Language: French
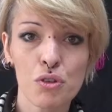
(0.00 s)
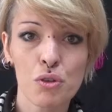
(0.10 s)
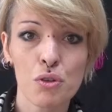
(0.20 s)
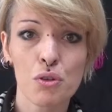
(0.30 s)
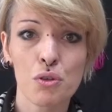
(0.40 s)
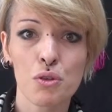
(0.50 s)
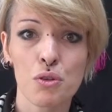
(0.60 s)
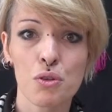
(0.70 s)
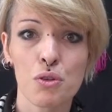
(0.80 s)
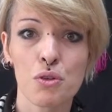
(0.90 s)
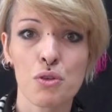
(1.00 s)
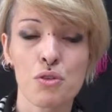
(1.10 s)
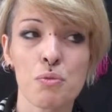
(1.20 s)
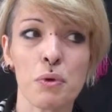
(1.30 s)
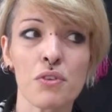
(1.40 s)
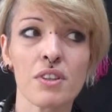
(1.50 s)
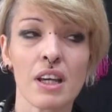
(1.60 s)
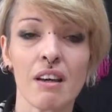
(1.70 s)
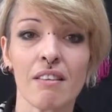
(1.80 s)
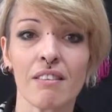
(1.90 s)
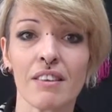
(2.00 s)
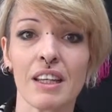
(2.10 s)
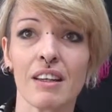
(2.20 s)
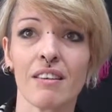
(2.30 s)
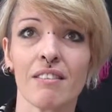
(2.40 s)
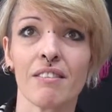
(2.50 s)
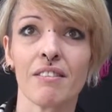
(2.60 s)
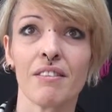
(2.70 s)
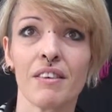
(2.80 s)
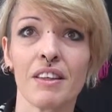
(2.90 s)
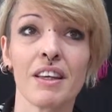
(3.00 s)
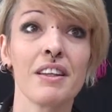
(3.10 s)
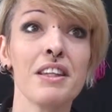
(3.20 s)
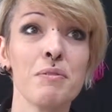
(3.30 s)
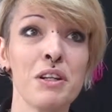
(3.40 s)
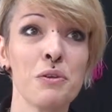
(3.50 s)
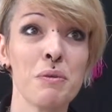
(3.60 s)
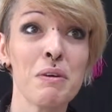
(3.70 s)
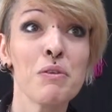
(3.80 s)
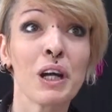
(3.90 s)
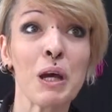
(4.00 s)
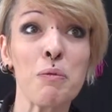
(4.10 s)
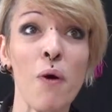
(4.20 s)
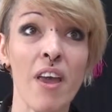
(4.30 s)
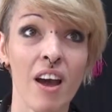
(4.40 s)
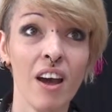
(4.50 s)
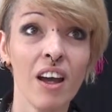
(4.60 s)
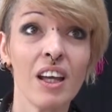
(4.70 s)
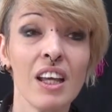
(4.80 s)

je, je pense qu'un qu'un animal ne doit pas mourir pour rien.